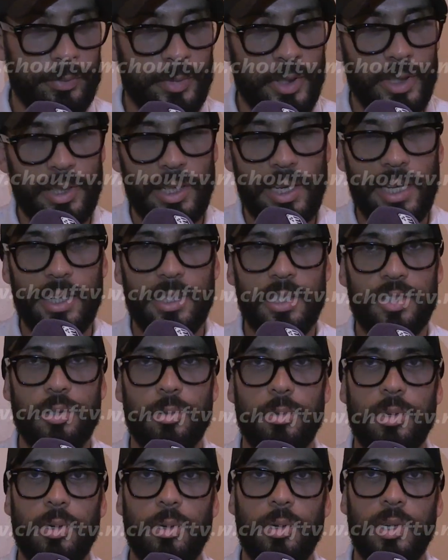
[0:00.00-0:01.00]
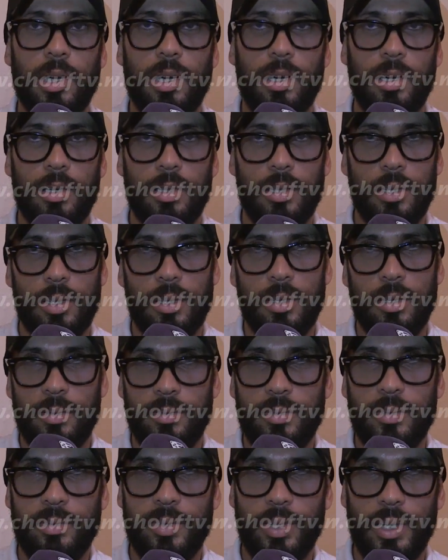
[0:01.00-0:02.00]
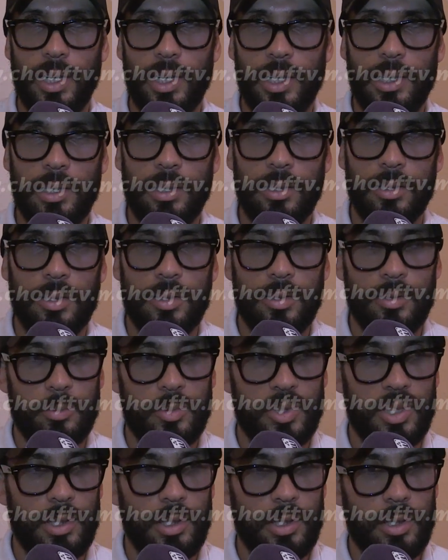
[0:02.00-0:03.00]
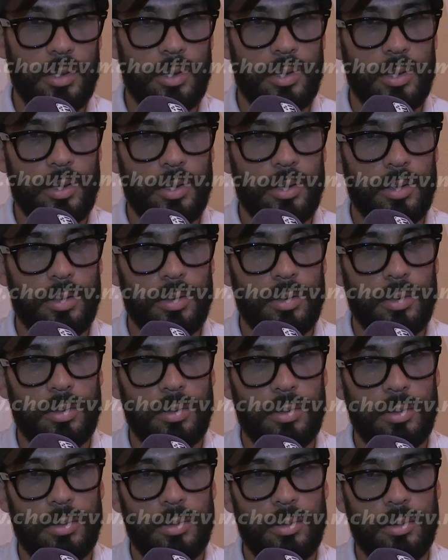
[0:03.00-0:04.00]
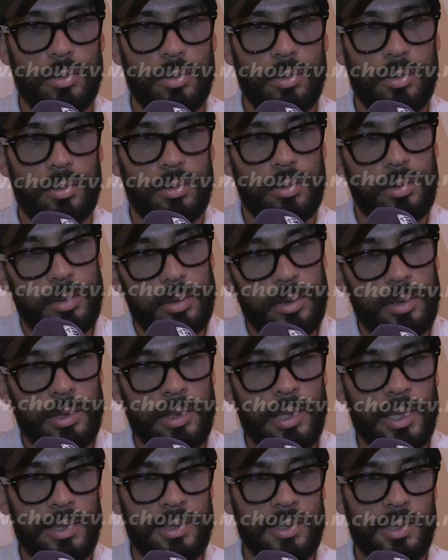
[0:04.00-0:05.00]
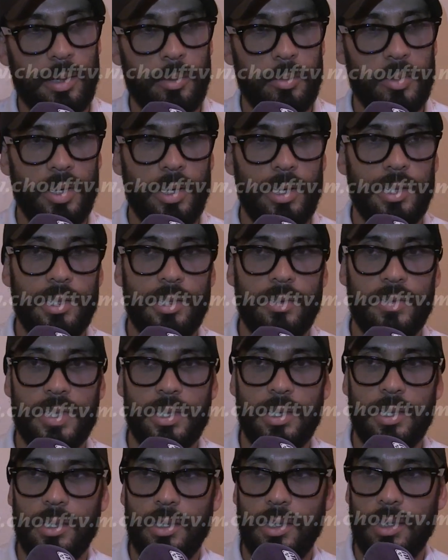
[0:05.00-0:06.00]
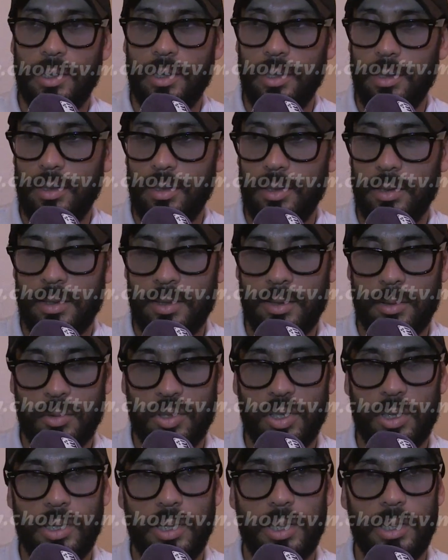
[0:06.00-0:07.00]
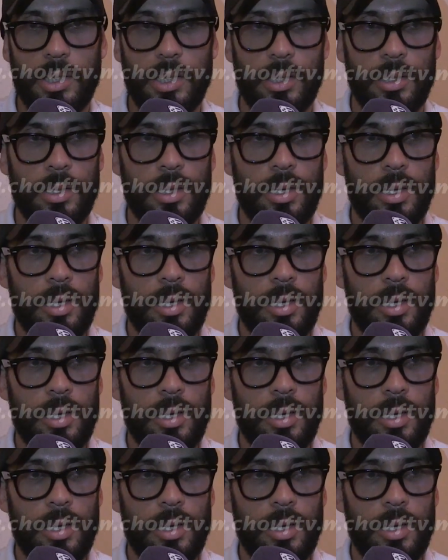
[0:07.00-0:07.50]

بين حينه واخرى في انفعال فهمتيني اللي اثر على النفسيه ديال الزوجه ديالي